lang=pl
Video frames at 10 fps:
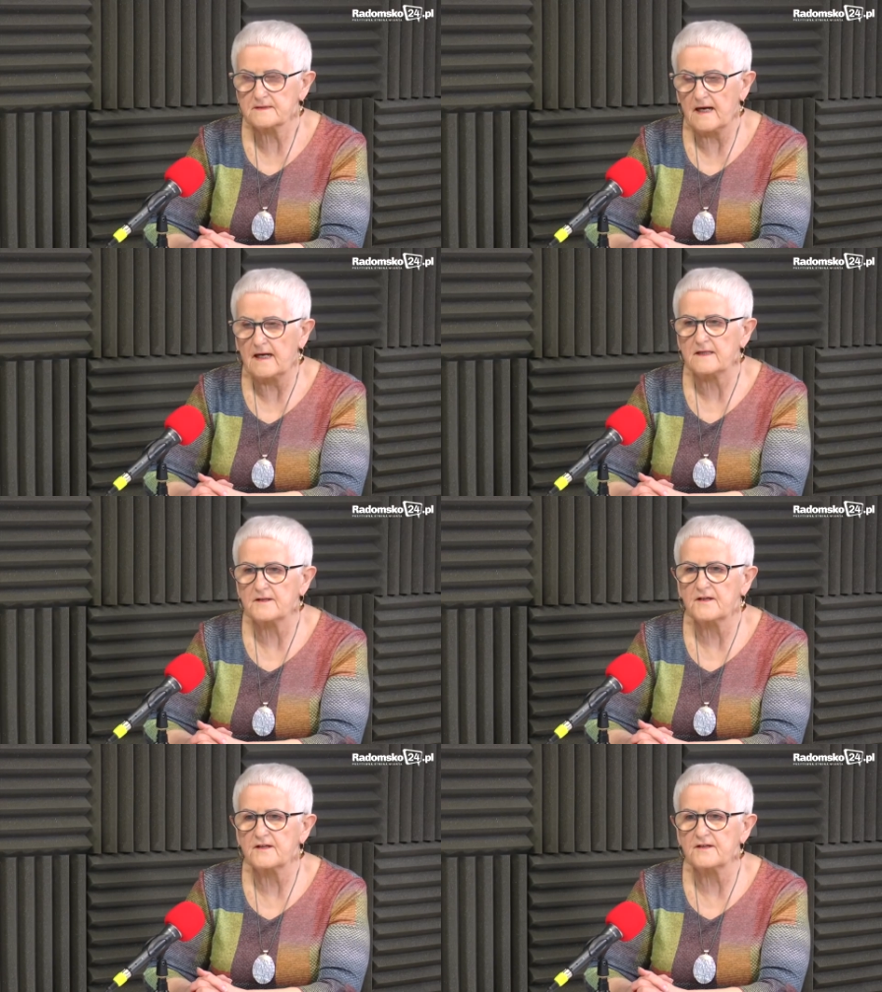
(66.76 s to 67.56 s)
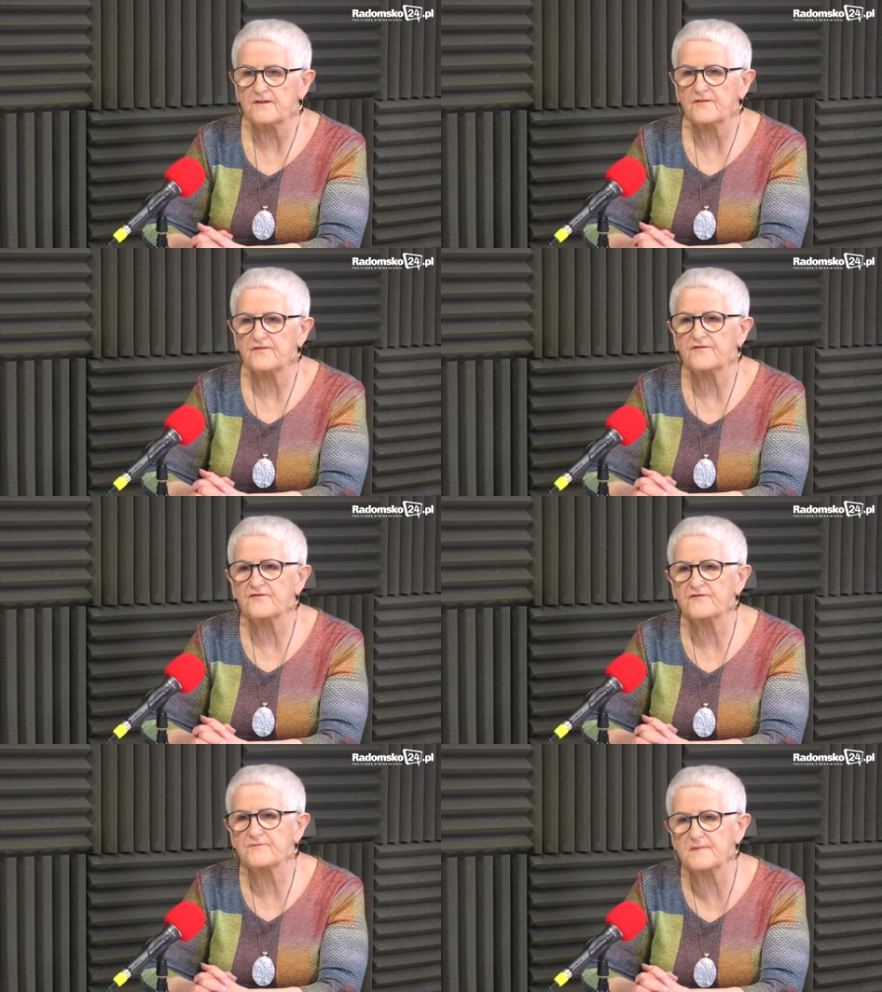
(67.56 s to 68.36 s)
Tak, e,
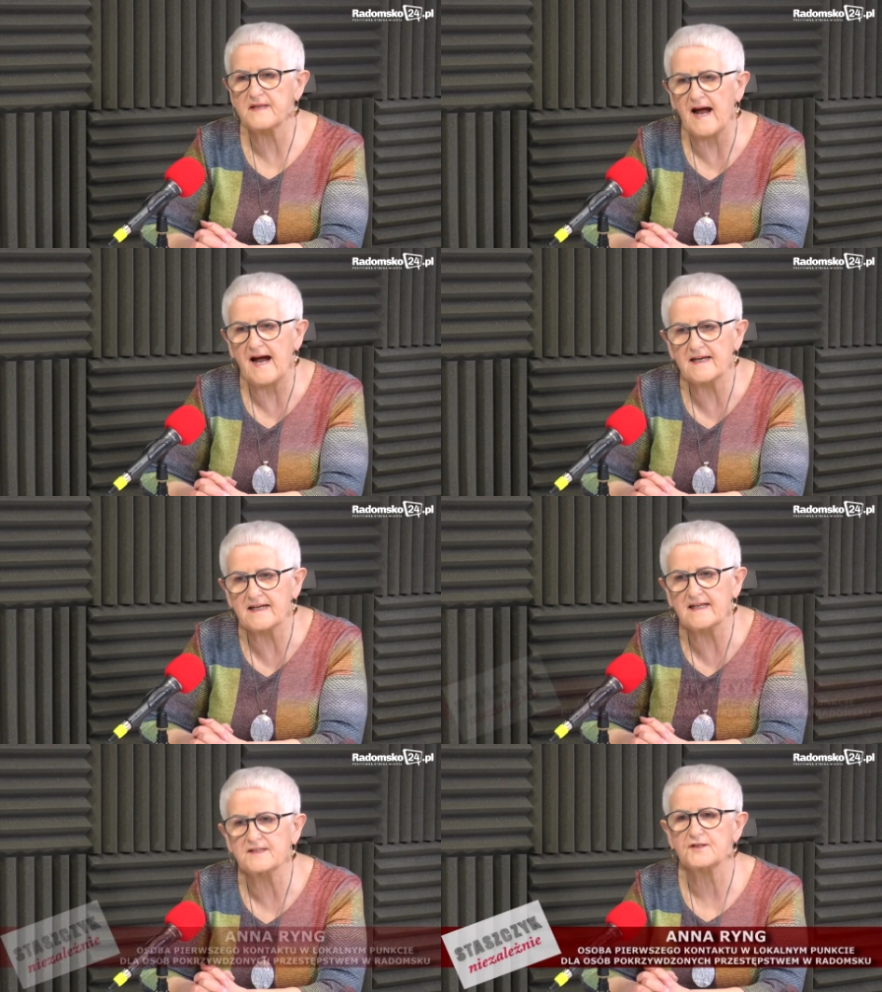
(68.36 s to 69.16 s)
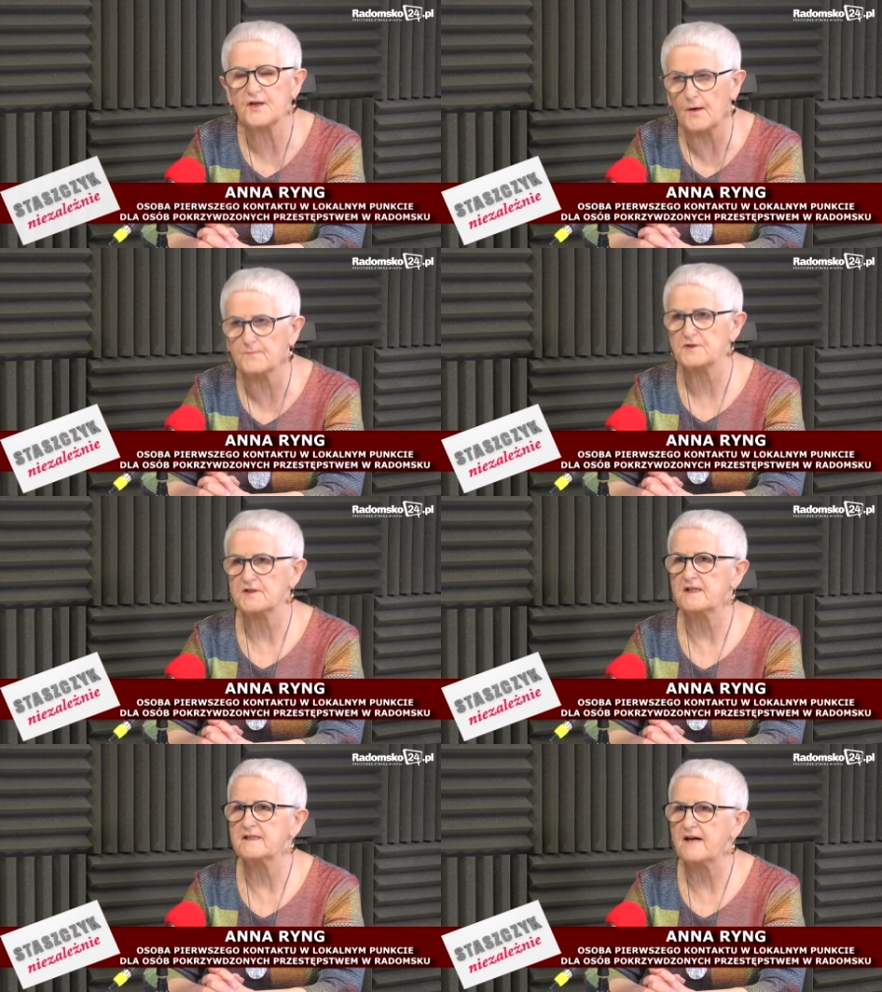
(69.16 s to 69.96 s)
w miarę dobrze.